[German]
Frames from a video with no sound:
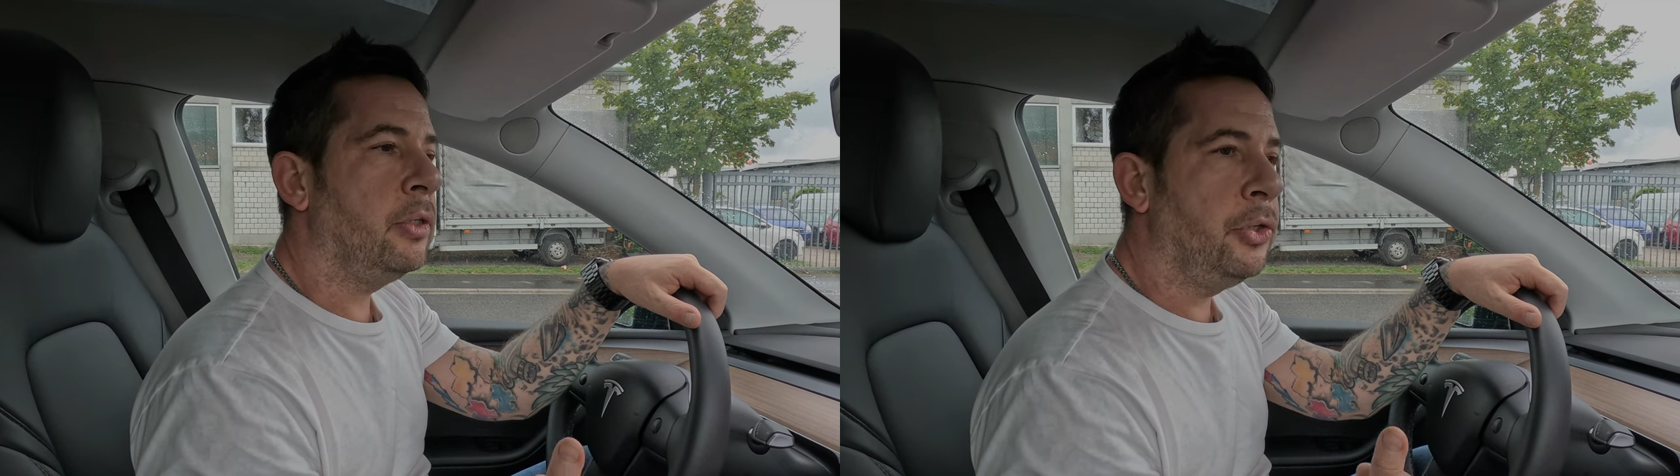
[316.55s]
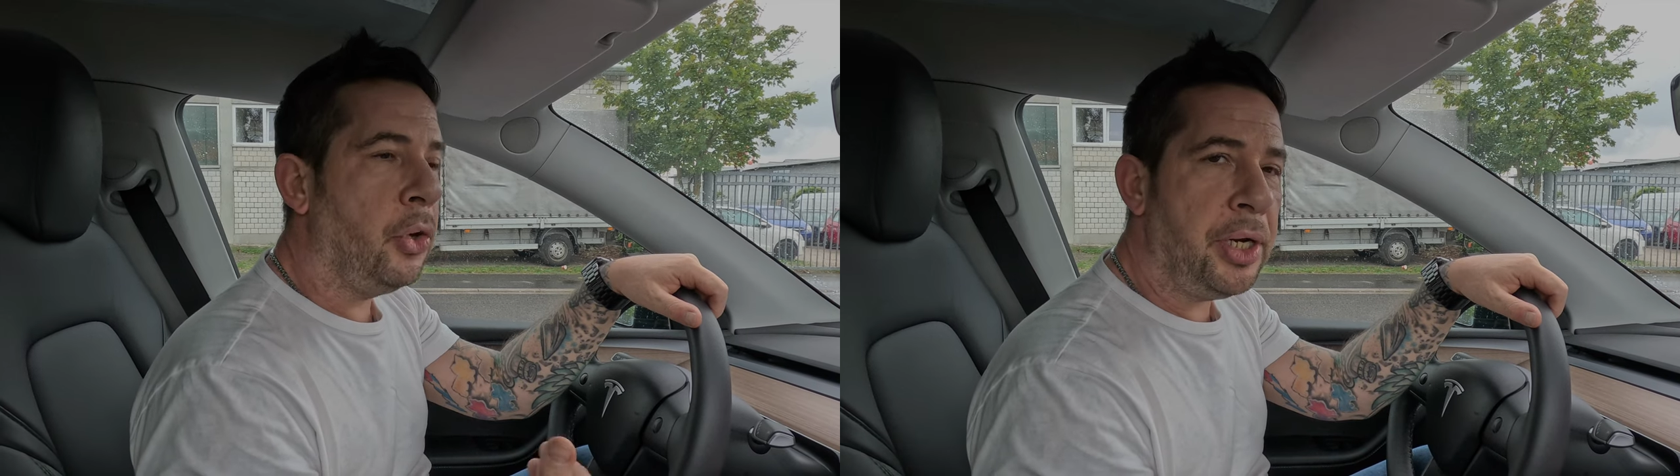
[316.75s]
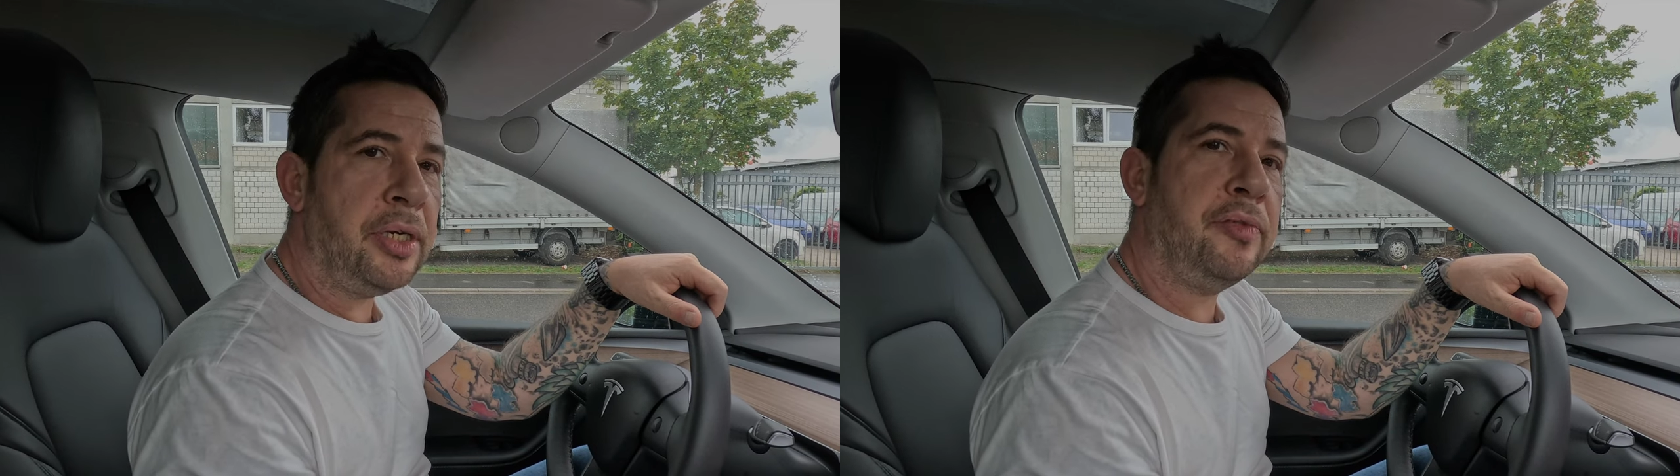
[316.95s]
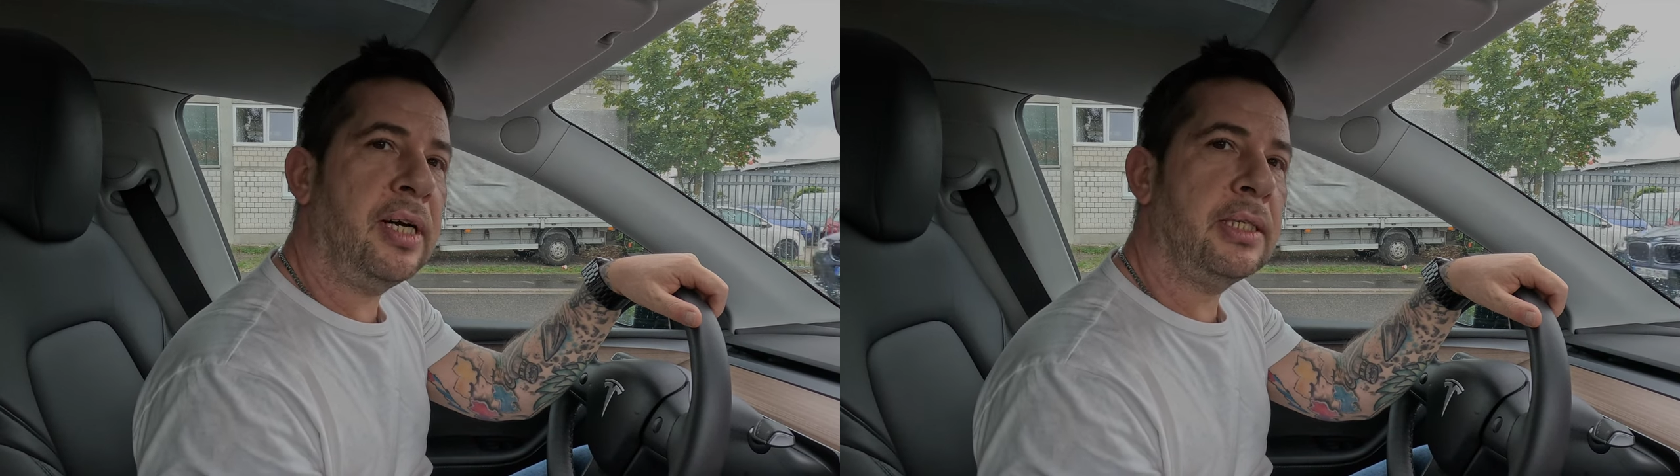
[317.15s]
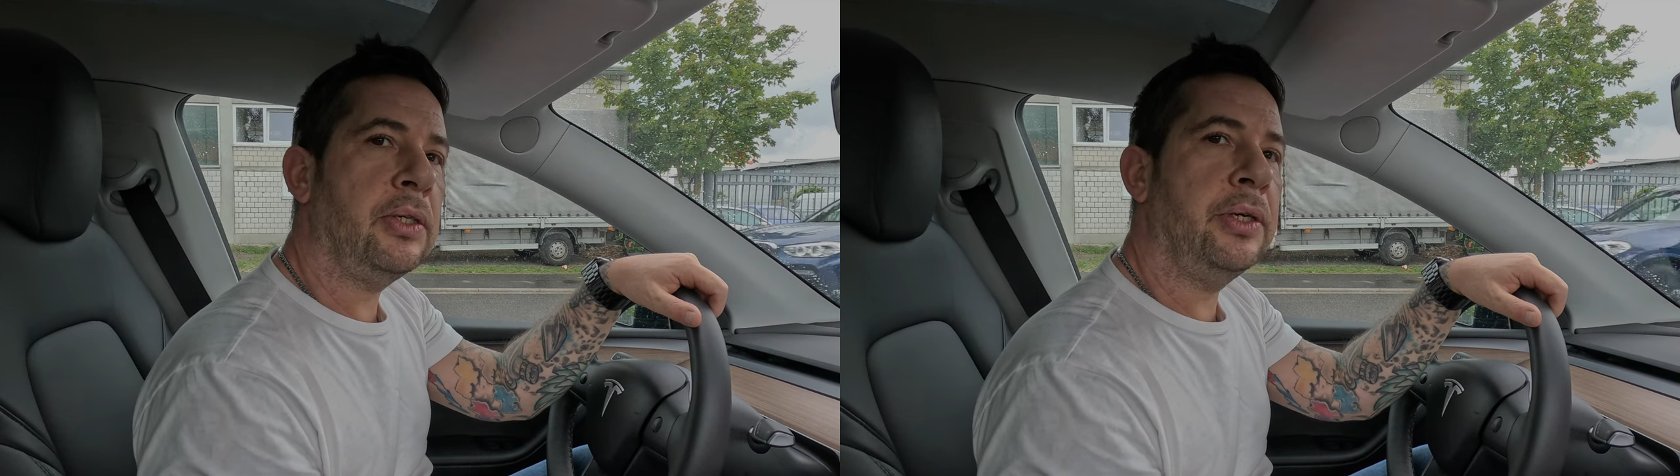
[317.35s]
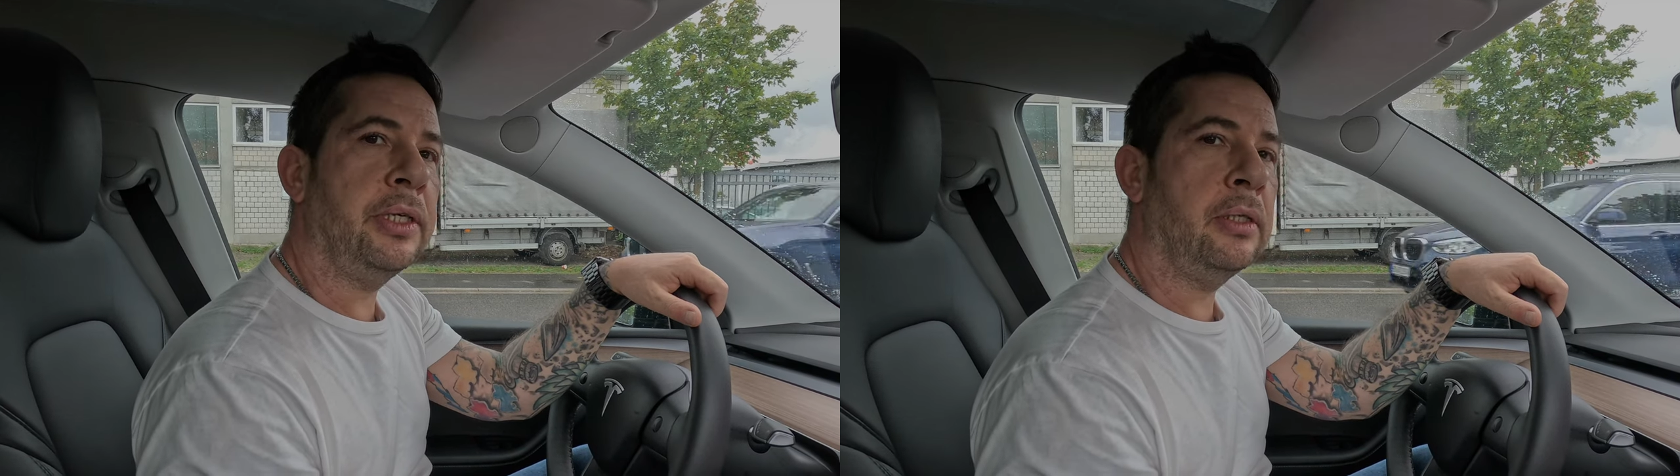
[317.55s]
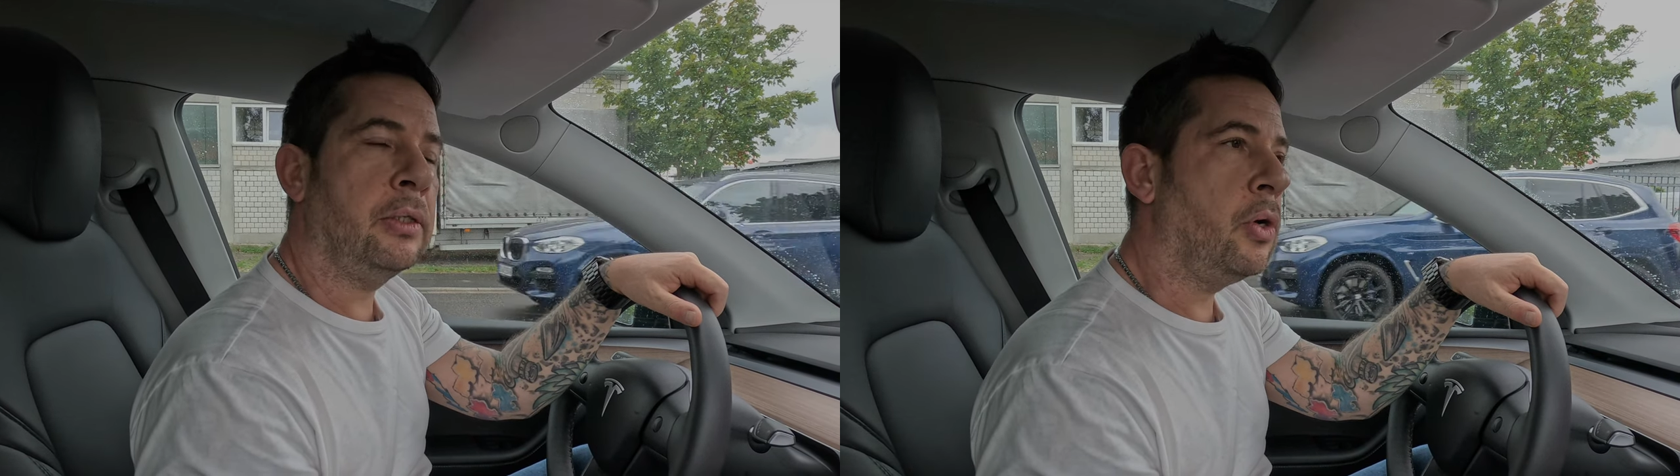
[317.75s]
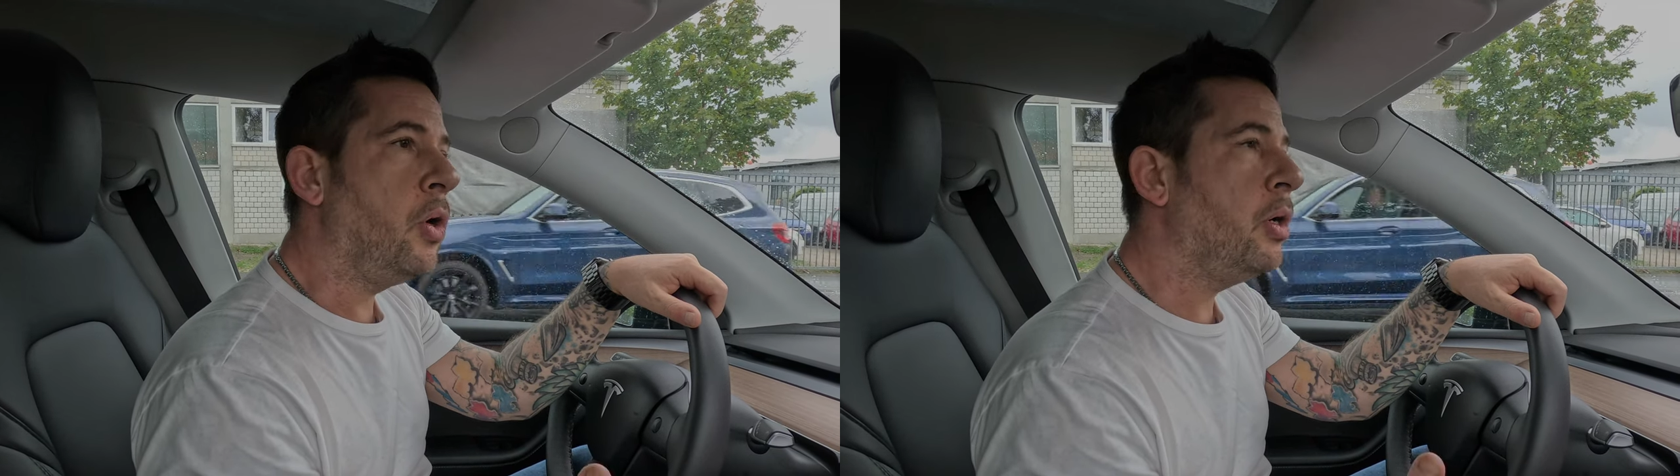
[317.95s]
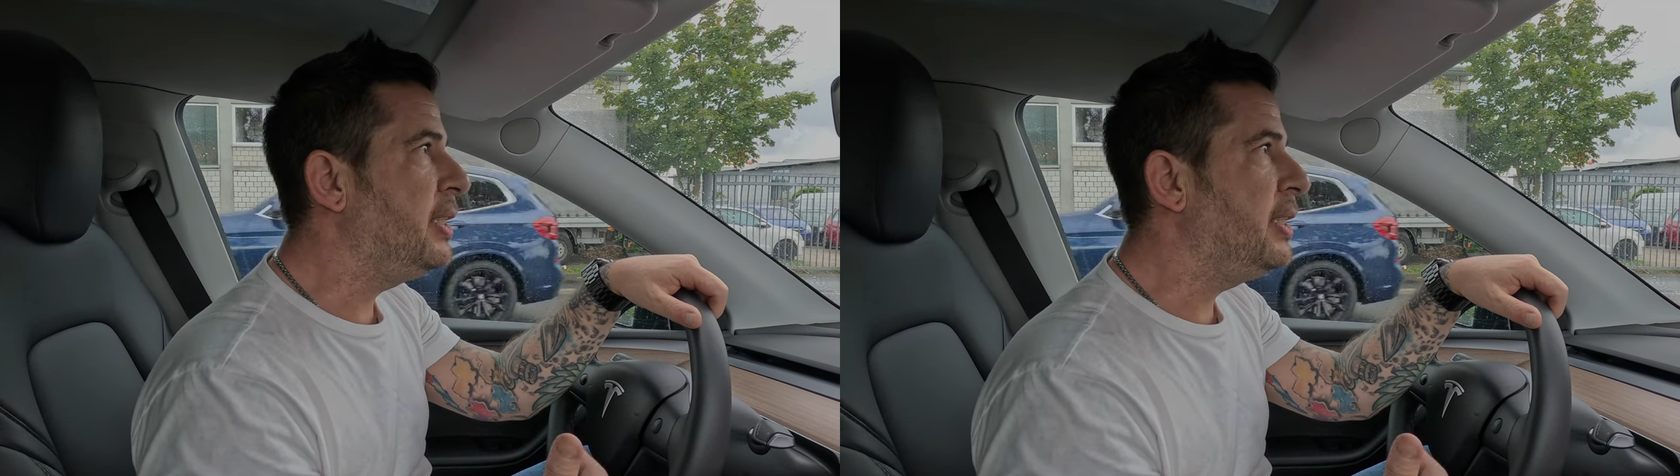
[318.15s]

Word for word: neuen Fahrzeugen doch